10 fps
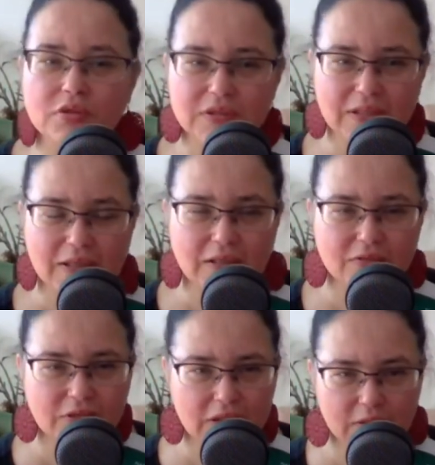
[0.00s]
To jest tak
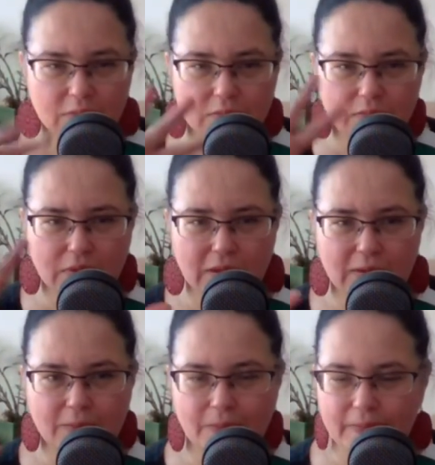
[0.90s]
jak w takim
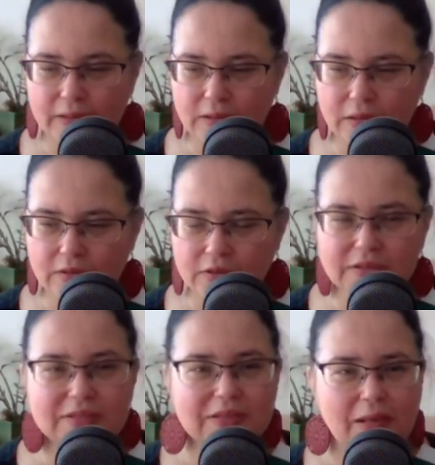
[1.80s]
E,
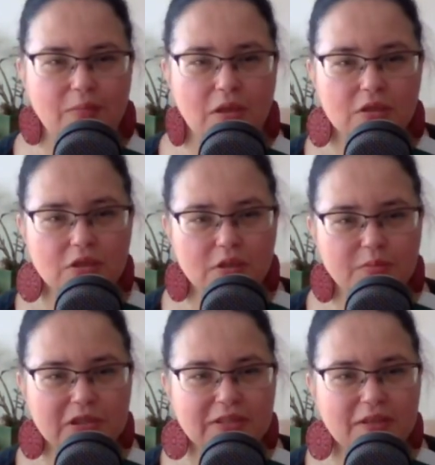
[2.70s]
systemie.
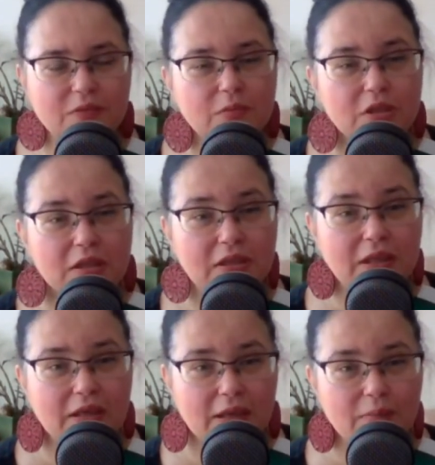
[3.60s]
Jeżeli przestawimy
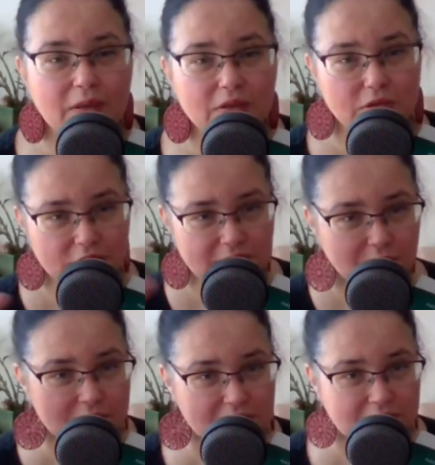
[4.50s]
jeden element, to
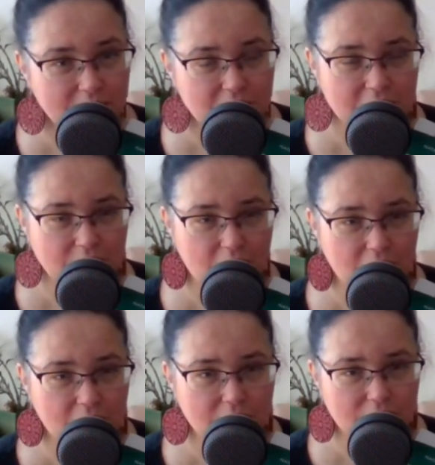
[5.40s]
cały system się
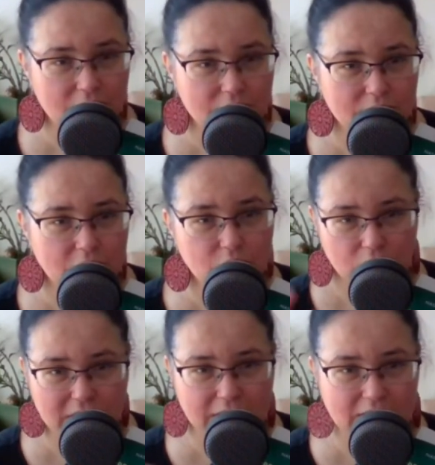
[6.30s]
zmieni. I
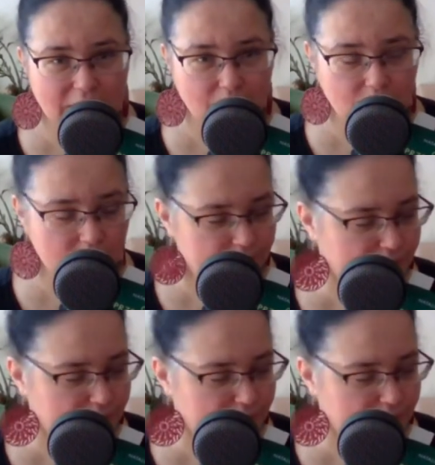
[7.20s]
tu jest tak samo.